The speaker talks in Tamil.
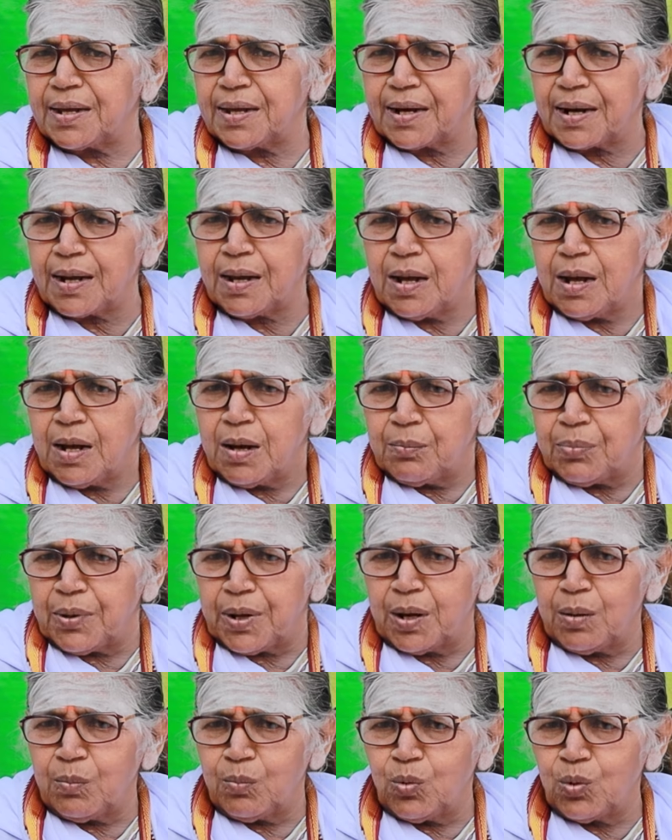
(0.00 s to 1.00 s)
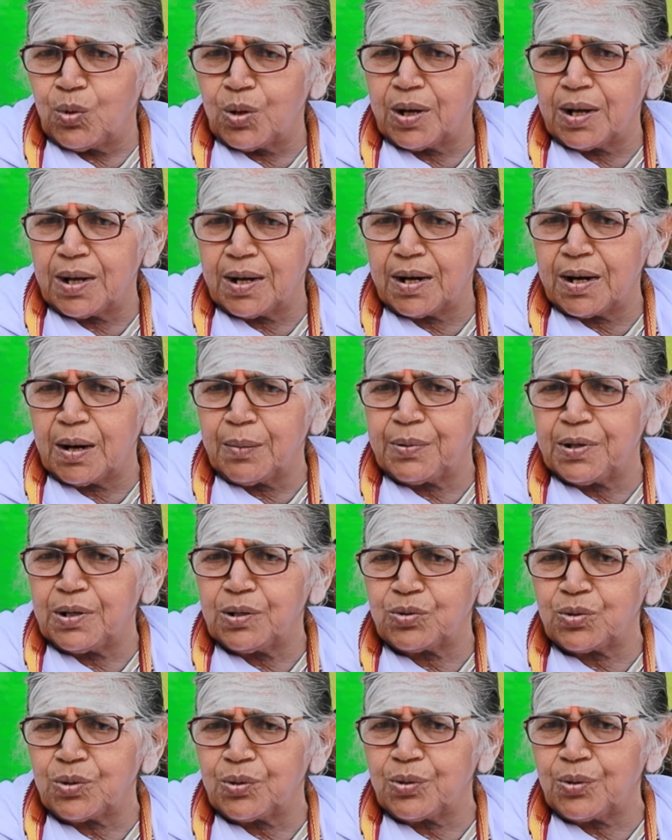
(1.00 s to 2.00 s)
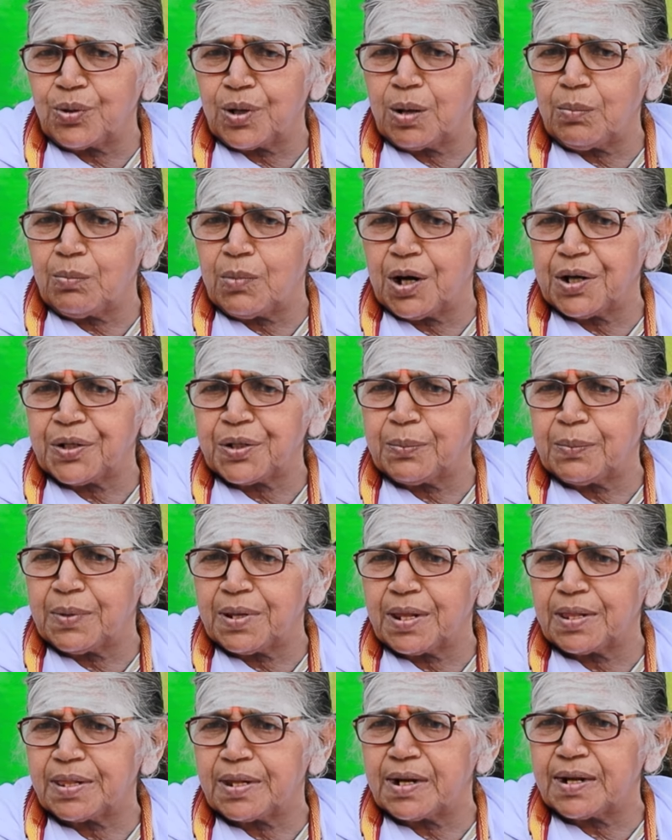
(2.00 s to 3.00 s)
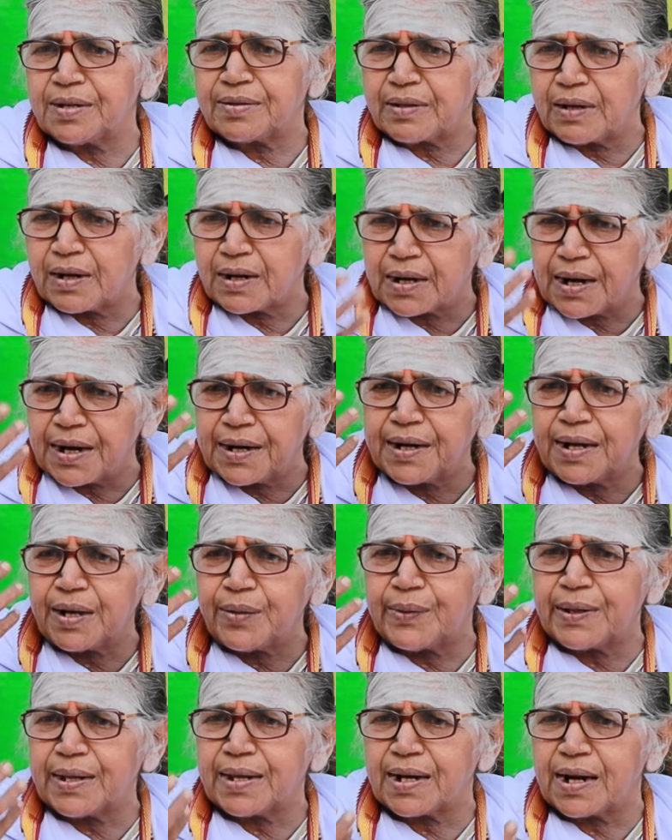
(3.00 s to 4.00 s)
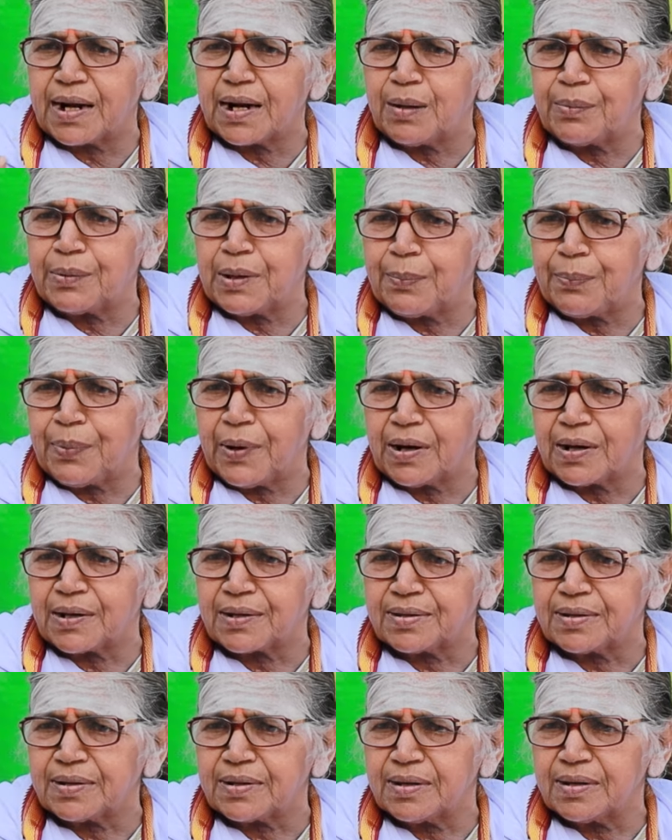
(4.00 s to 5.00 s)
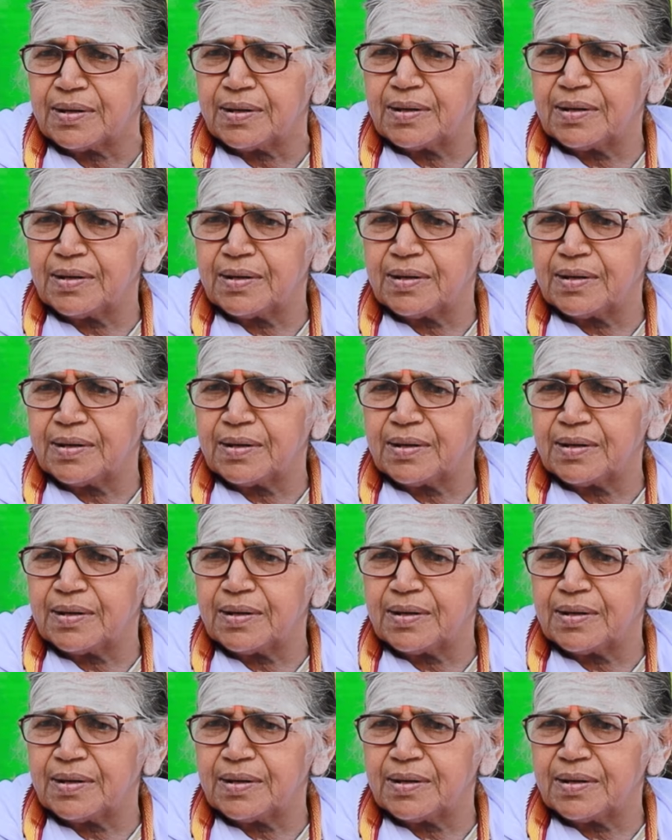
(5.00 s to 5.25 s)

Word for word: இறை இப்போ முருகன் அப்படின்னு சொன்னோடனே மாற்று மதத்தினர் சிலர் கண்ணீர் வடிக்கிறாங்க அப்படியே பாக்குறதுக்கு